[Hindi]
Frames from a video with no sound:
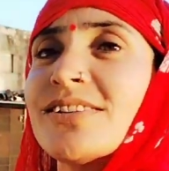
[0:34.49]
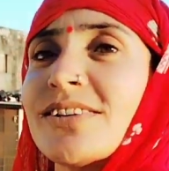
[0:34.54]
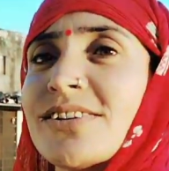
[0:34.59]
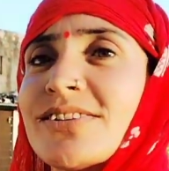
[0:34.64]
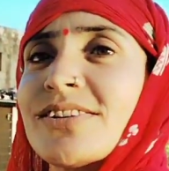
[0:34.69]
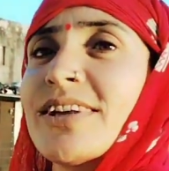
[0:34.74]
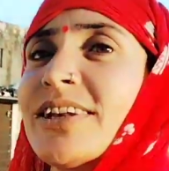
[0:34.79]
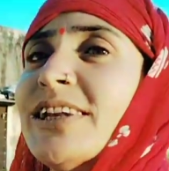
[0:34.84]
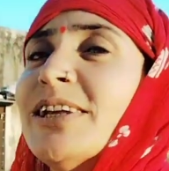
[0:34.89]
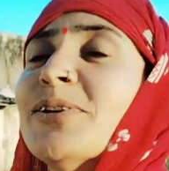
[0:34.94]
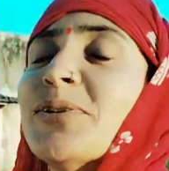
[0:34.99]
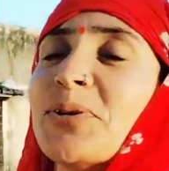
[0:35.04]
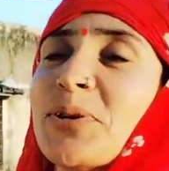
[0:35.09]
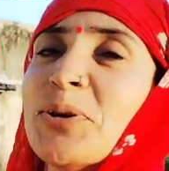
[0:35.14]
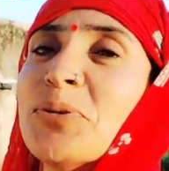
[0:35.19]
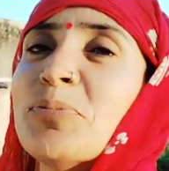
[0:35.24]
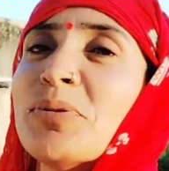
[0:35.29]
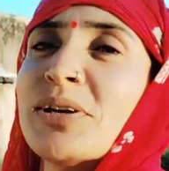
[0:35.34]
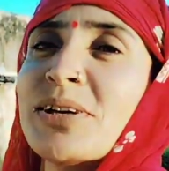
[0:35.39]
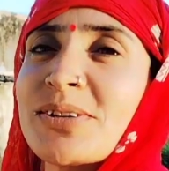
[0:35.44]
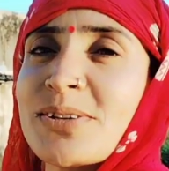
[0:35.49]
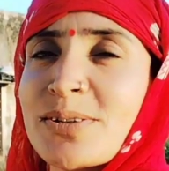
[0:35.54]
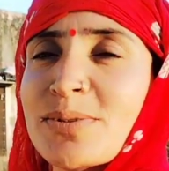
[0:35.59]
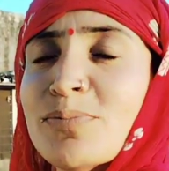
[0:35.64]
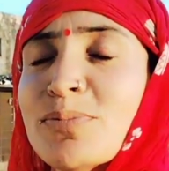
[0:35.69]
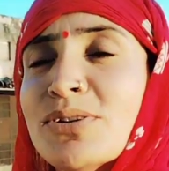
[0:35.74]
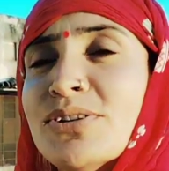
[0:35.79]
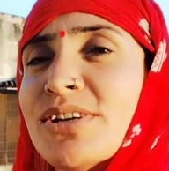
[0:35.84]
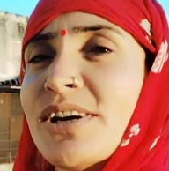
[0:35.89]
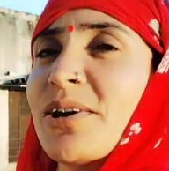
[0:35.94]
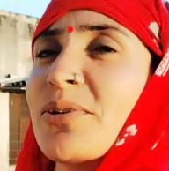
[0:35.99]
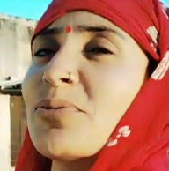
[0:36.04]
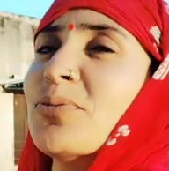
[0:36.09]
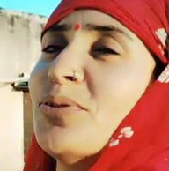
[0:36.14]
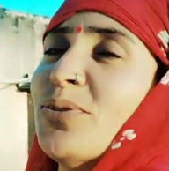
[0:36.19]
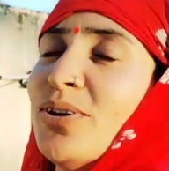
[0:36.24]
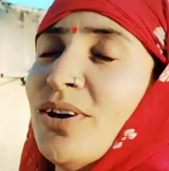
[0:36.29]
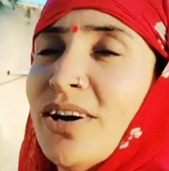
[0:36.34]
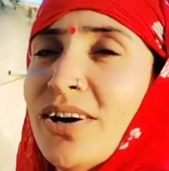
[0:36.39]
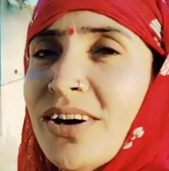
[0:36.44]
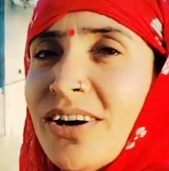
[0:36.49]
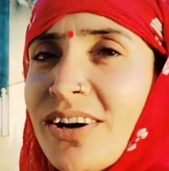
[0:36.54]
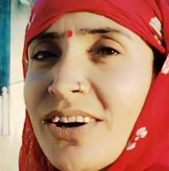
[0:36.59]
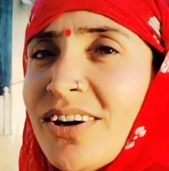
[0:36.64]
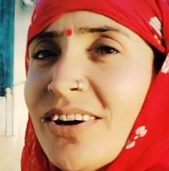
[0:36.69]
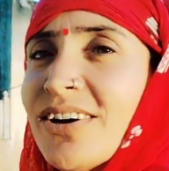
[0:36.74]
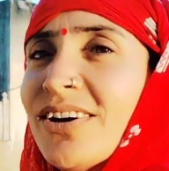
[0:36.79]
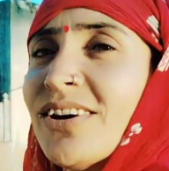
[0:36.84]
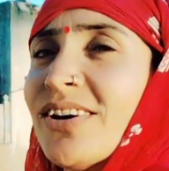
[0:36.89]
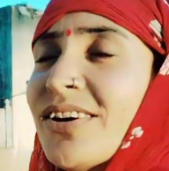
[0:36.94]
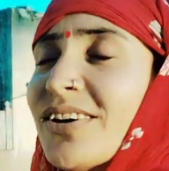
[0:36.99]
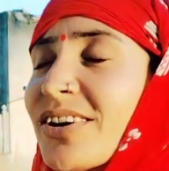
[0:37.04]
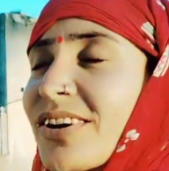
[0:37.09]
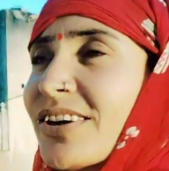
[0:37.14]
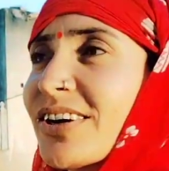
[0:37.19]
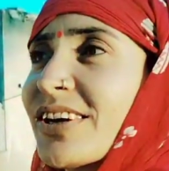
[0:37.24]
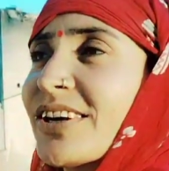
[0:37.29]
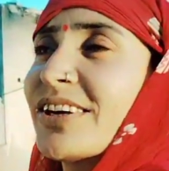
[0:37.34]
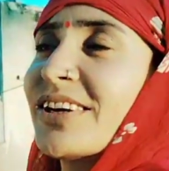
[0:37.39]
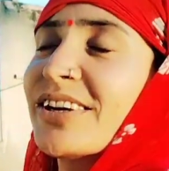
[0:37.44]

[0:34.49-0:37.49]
तसली होगी मेरा समझ आ गो हाँ रे